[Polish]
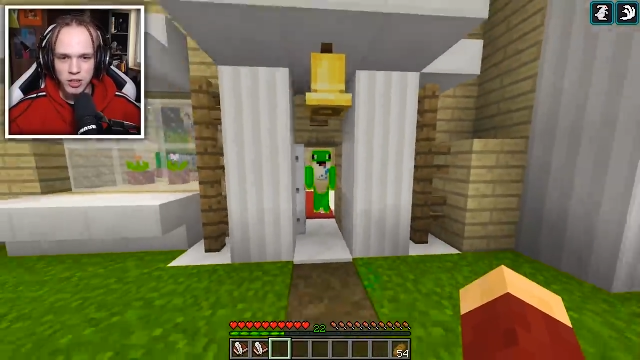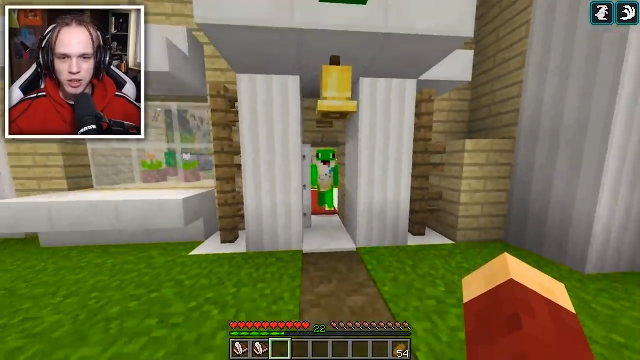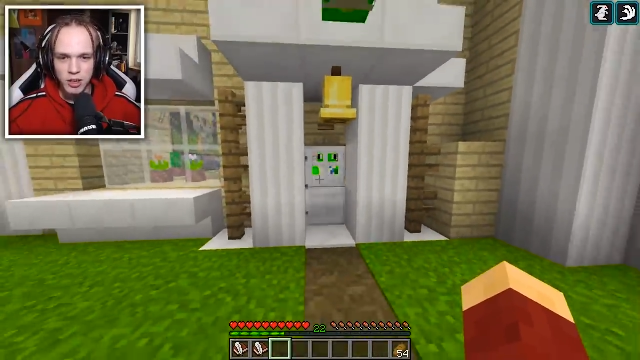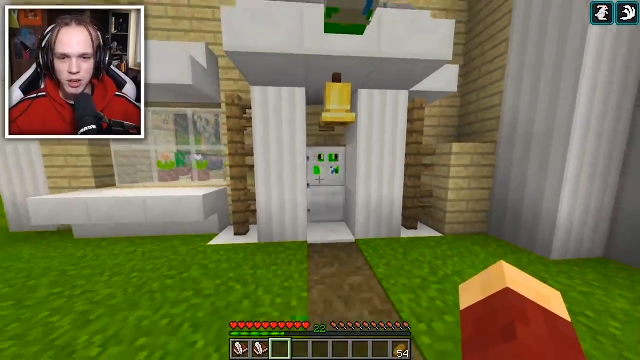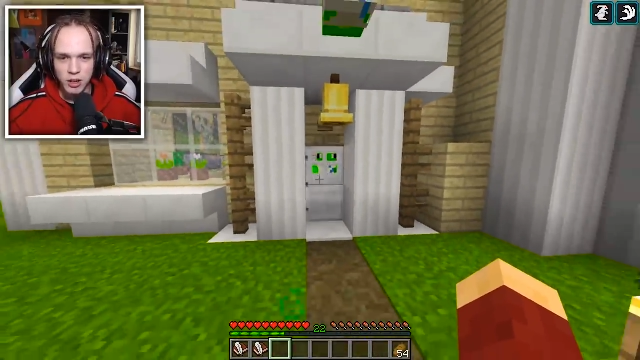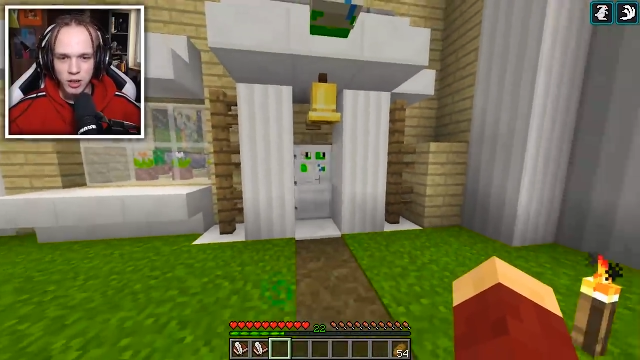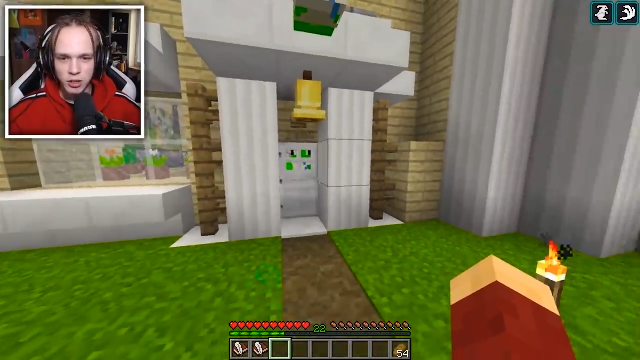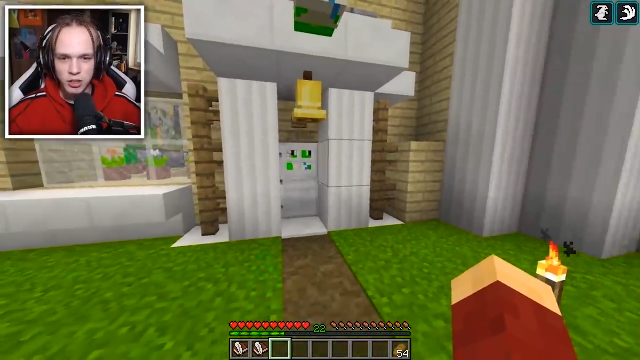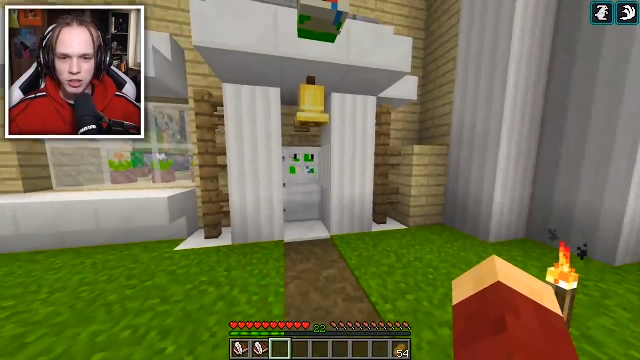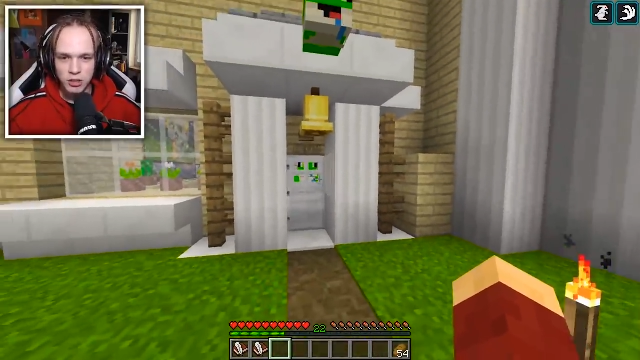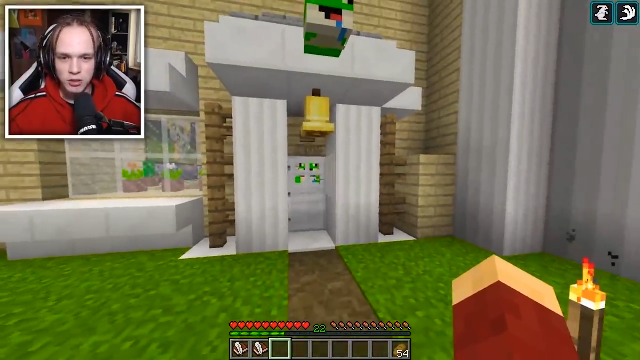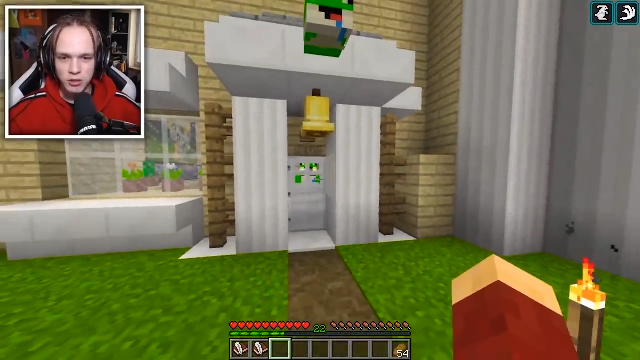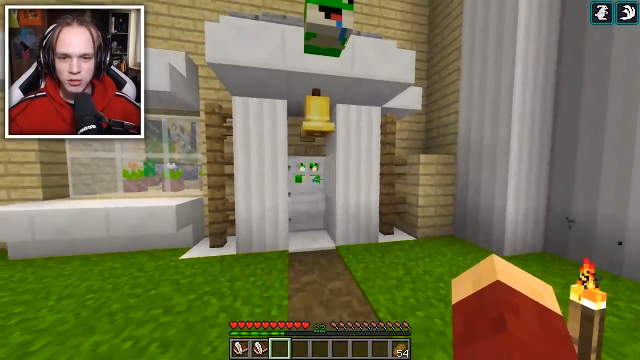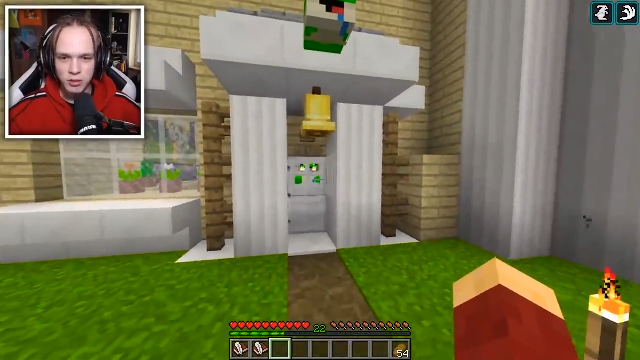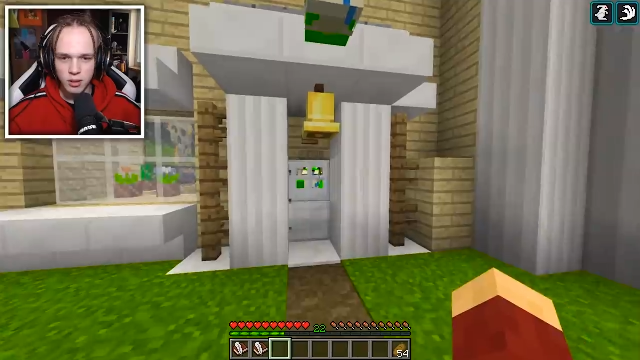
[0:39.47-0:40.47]

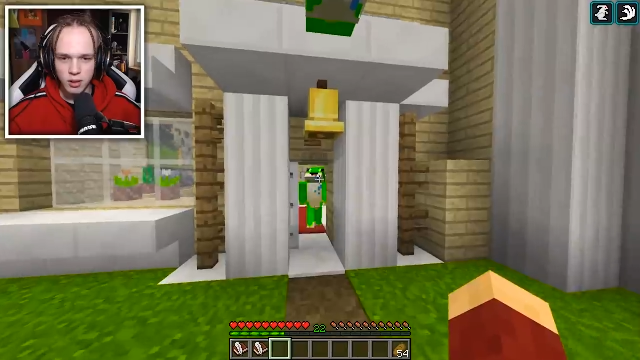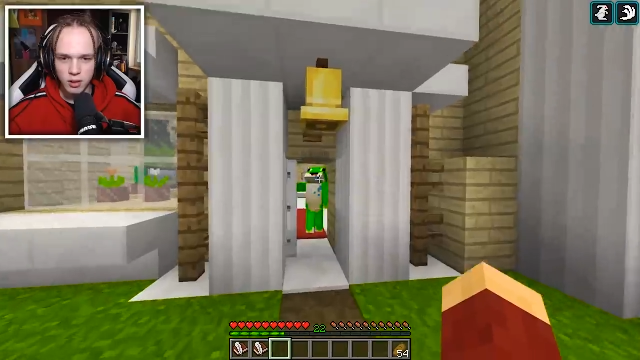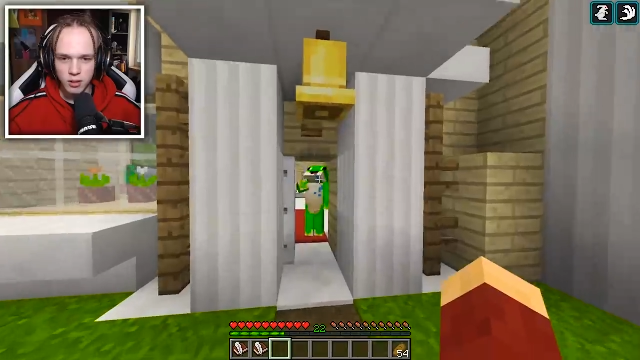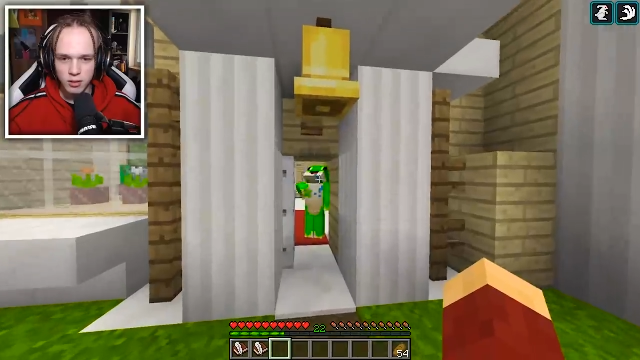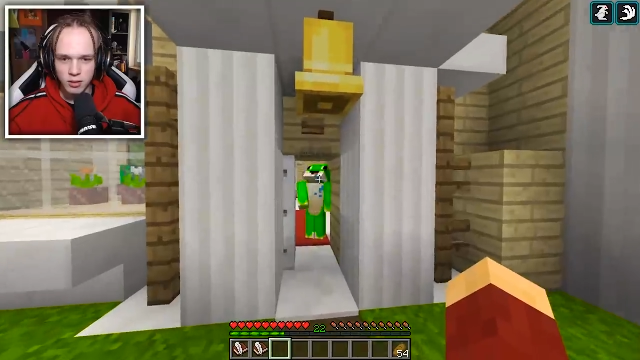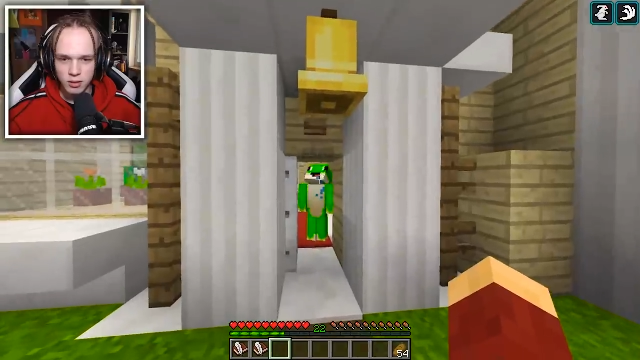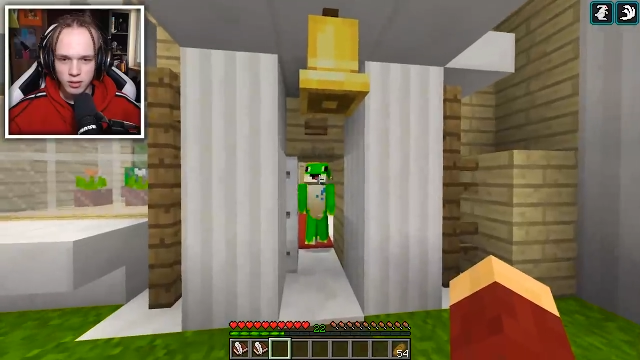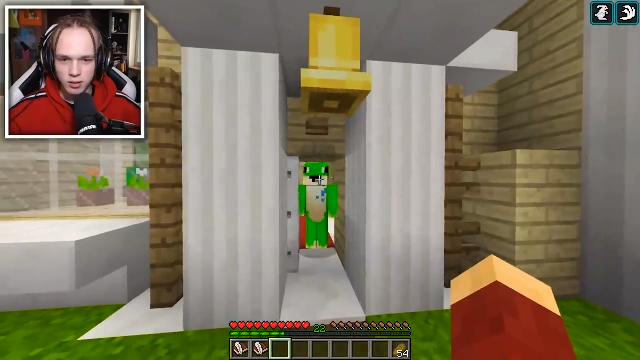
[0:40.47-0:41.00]
Eluminka, chodź.